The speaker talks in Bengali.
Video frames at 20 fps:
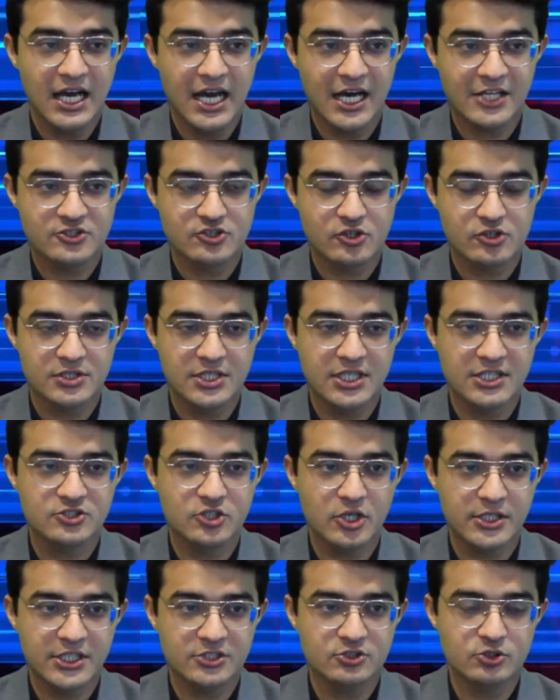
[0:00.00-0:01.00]
আজ সন্ধ্যা
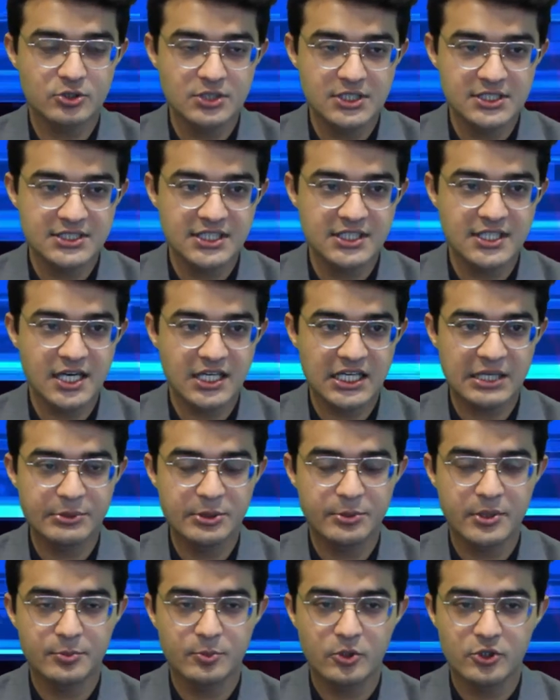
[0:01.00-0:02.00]
ছয়টা চল্লিশে ঢাকা
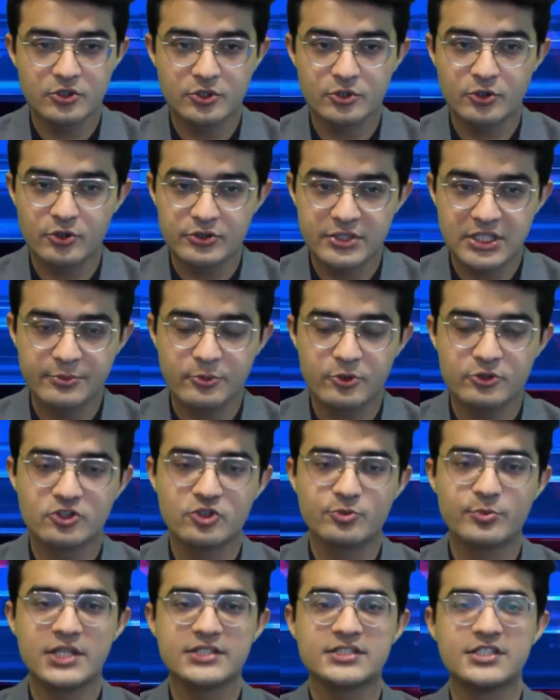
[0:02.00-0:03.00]
বিমানবন্দর হতে
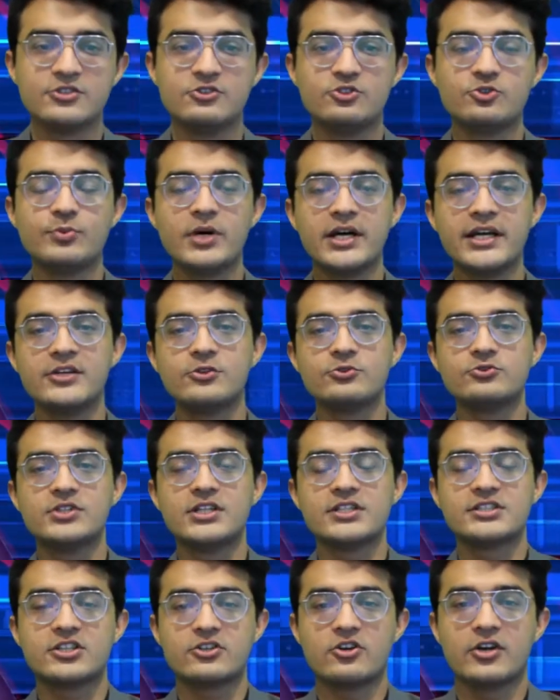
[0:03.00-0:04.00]
মধ্যপ্রাচ্যের দুবাইয়ের
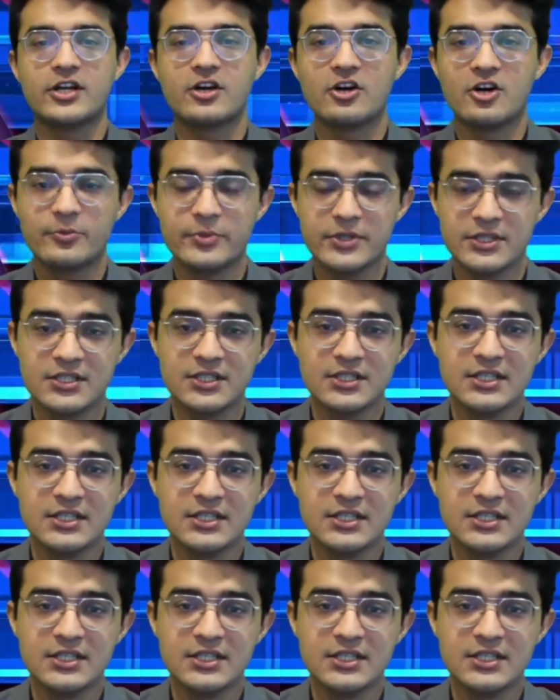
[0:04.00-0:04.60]
উদ্দেশ্যে রওনা হবে